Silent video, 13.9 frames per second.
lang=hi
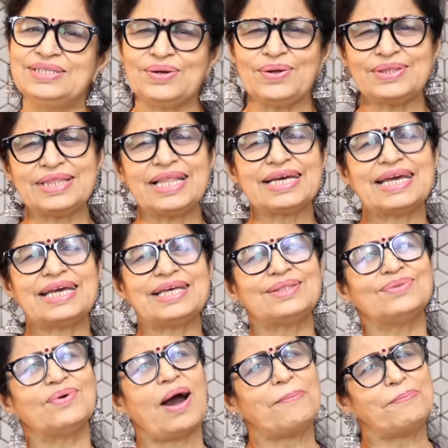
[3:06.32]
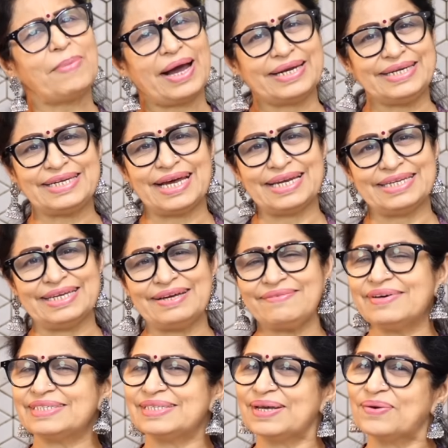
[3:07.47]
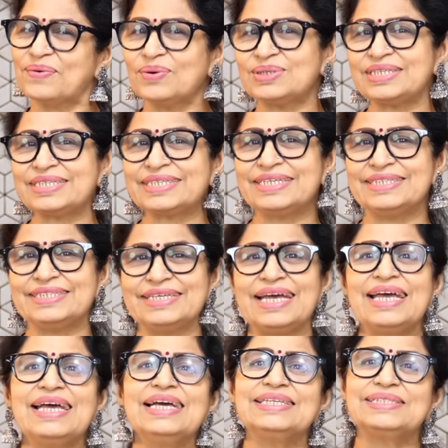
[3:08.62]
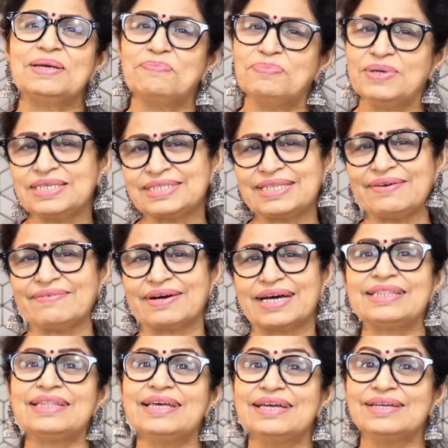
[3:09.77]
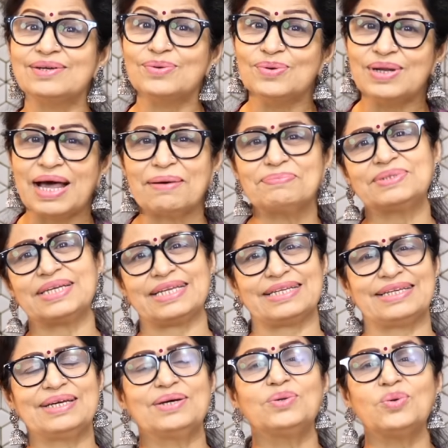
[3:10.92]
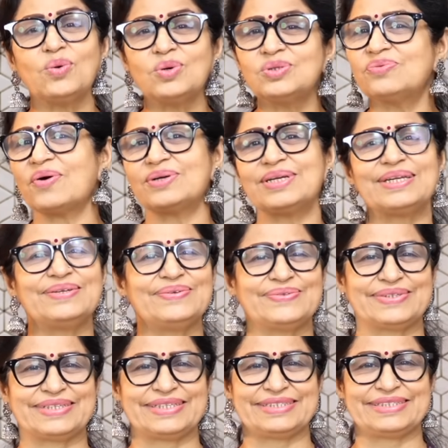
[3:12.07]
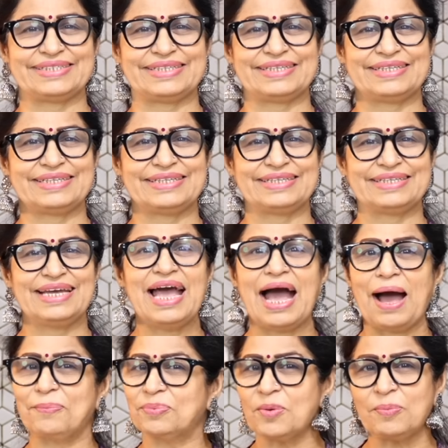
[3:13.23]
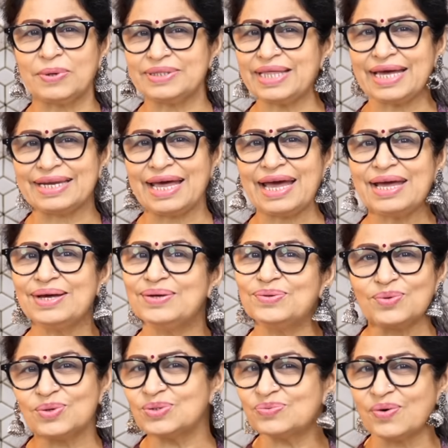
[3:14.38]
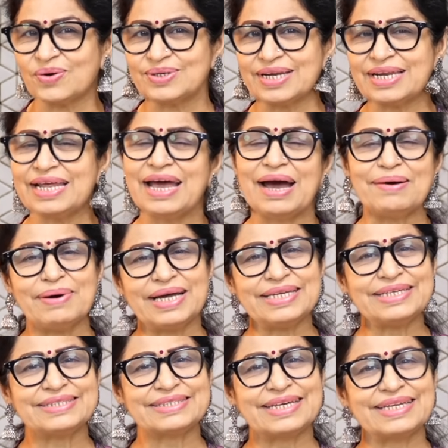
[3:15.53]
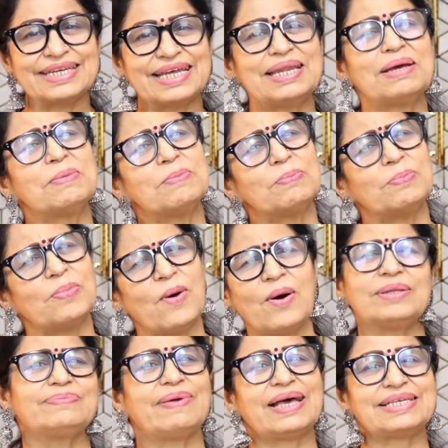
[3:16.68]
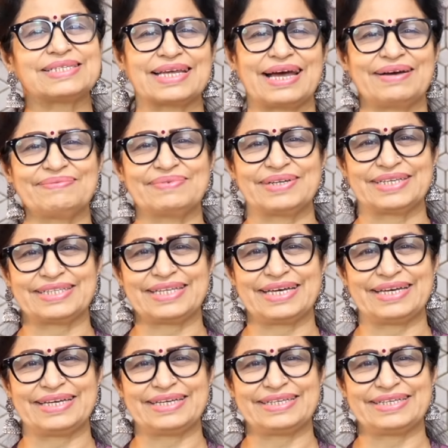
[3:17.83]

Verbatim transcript: ज़रूरत लगे तो आप पानी डालिए वैसे कोशिश कीजिए इसे पीसते वक्त गुलाब जल रोज़ वाटर यूज़ कीजिए आपको पता है ना रोज़ वाटर हमारी स्किन के लिए बहुत बेस्ट काम करता है